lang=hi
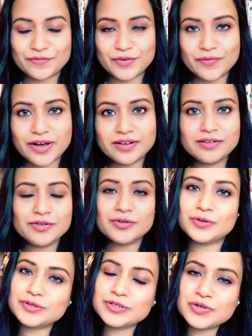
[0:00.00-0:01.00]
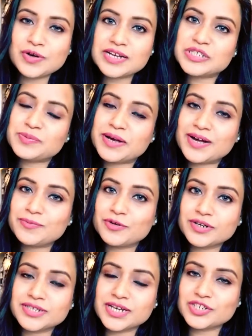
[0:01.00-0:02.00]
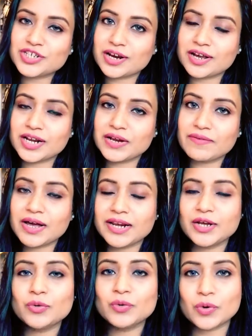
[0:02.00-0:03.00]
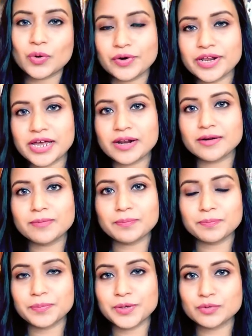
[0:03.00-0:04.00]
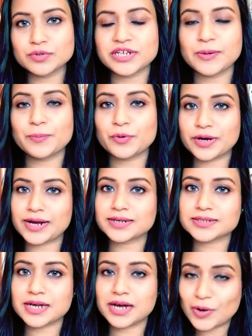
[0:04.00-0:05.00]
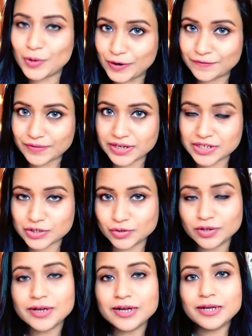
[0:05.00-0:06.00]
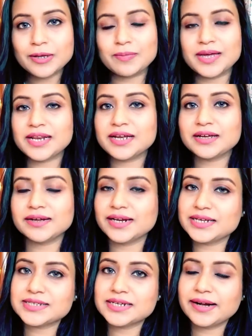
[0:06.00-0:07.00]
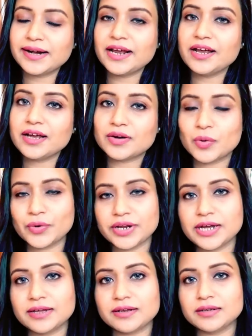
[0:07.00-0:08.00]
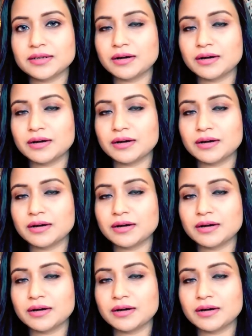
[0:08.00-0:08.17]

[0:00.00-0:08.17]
एवरीवन दोस्तों आज मैं आप लोग के साथ शेयर करने वाली हूँ कोरियन ब्यूटी प्रोडक्ट्स का हॉल वीडियो मैंने रिसेंटली कोरियन